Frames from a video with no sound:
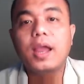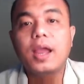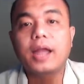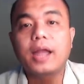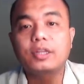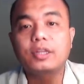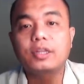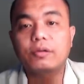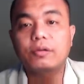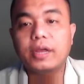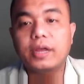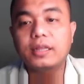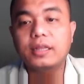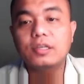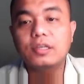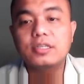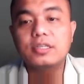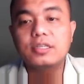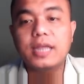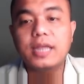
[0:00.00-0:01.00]
at yung
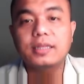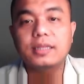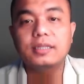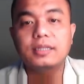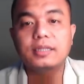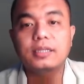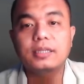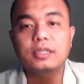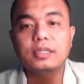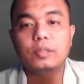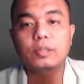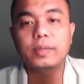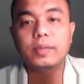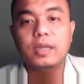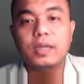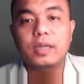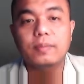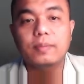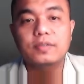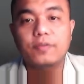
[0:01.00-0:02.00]
radius natin dito
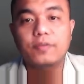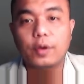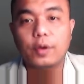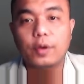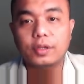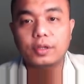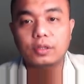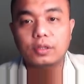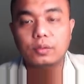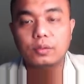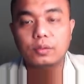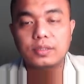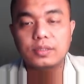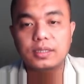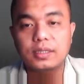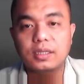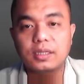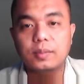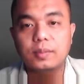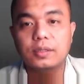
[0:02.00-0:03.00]
becomes 42
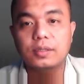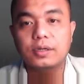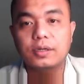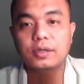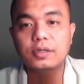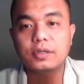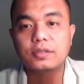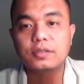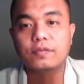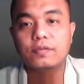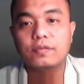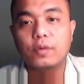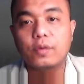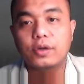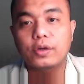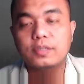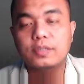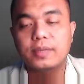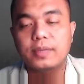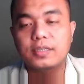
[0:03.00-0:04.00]
centimeters. Of
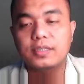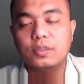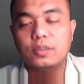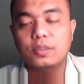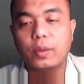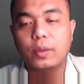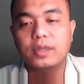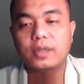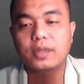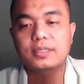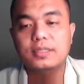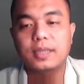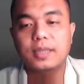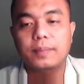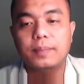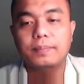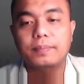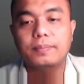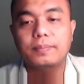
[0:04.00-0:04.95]
course, may squared sa,